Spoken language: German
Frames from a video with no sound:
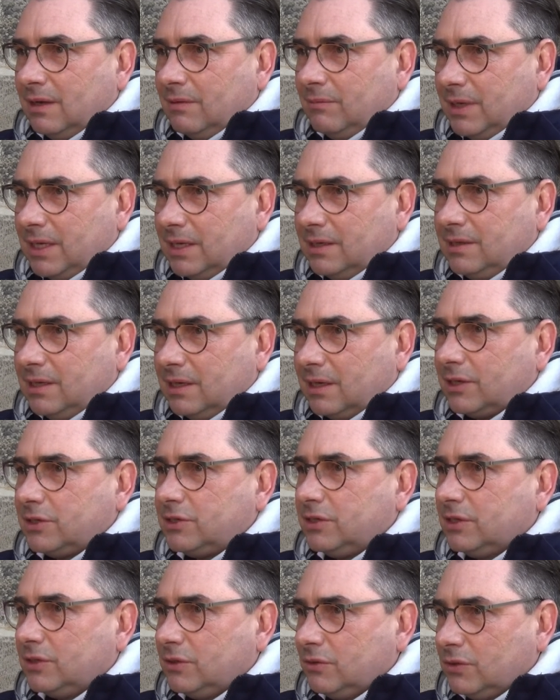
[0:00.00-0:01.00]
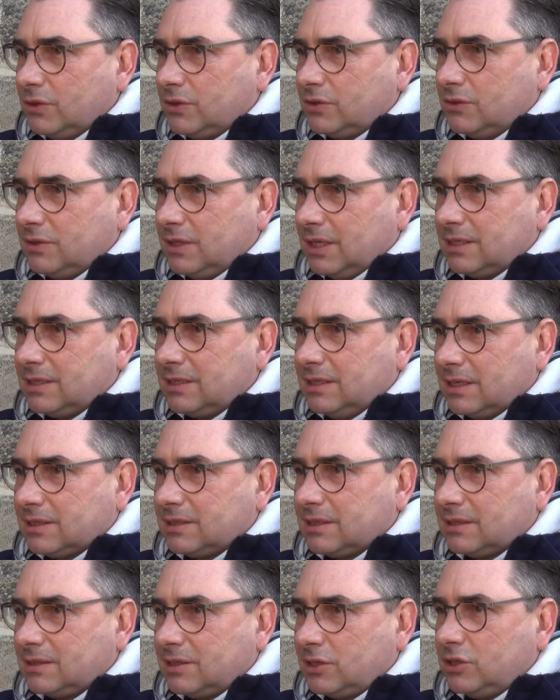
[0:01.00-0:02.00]
militärisch sich durchzusetzen,
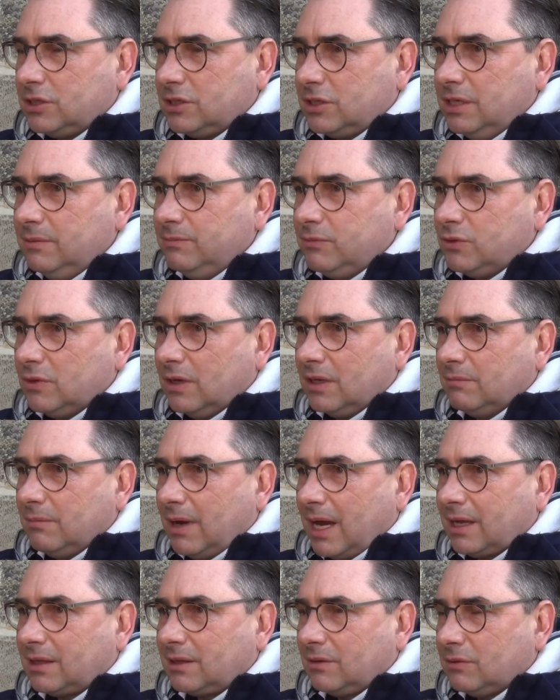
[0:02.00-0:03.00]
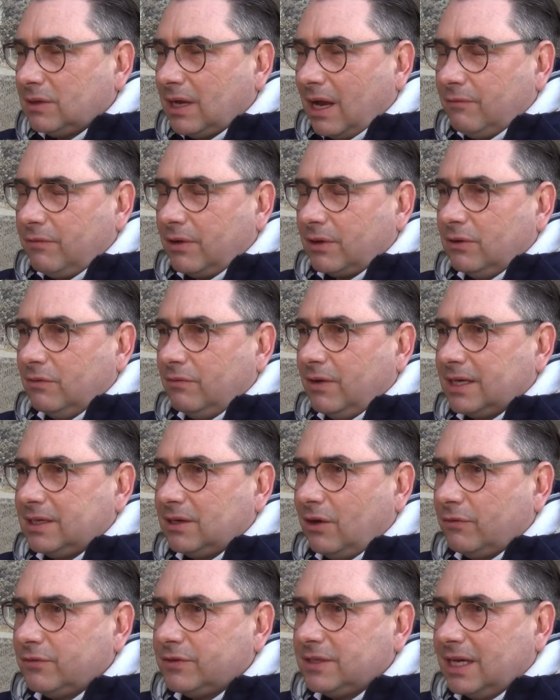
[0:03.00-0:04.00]
das Regime zu entmachten und einfach nur
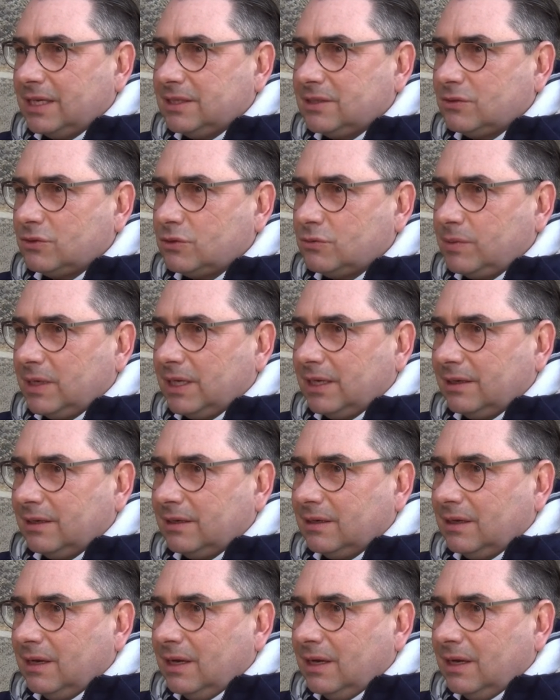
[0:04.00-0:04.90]
weiter auf Zeit zu spielen.